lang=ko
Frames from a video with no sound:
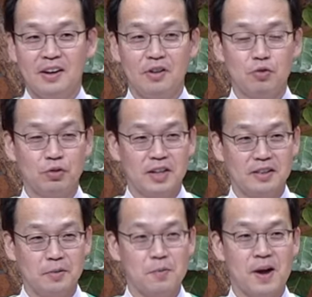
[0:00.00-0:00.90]

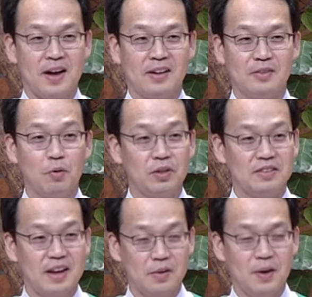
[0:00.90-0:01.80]
총장님과 또
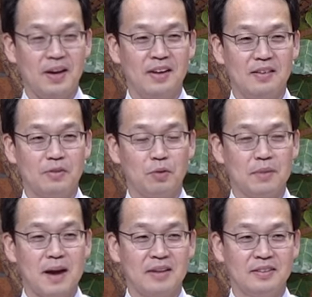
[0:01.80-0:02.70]
이사회, 또 우리
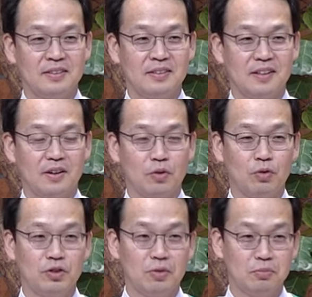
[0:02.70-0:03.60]
많은
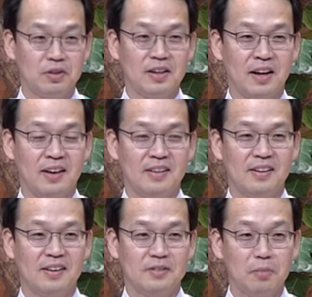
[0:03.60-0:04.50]
교직원분들의
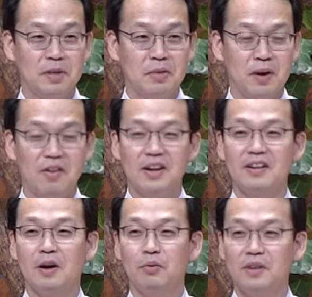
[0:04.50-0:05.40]
섬김과 허락
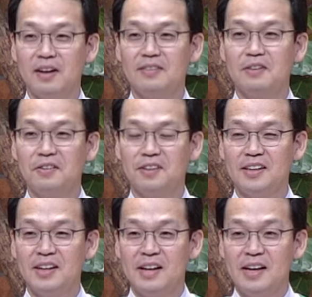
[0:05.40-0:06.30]
가운데에서
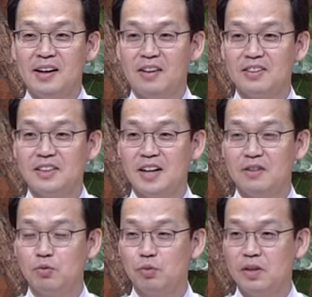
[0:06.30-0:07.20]
어,
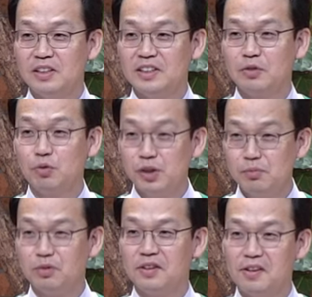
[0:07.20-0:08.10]
지난 9월
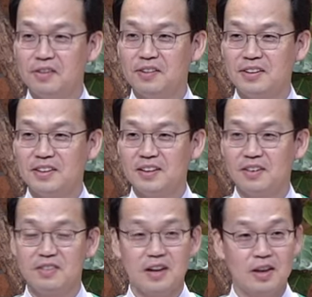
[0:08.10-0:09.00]
29일부터
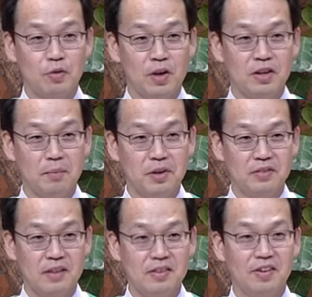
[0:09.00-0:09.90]
어,
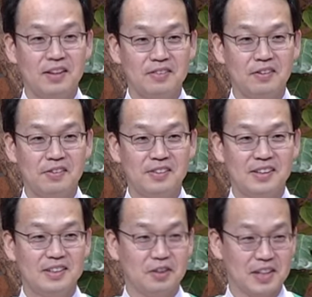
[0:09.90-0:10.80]
세계교회협력센터에서
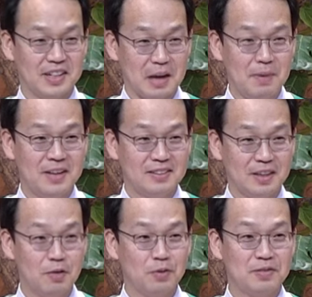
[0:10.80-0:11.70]
저희가 예배를
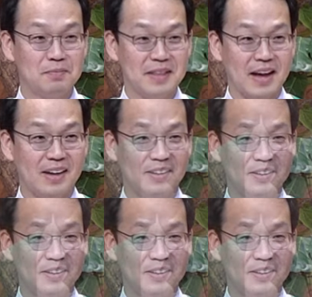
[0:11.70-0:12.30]
드리고 있습니다.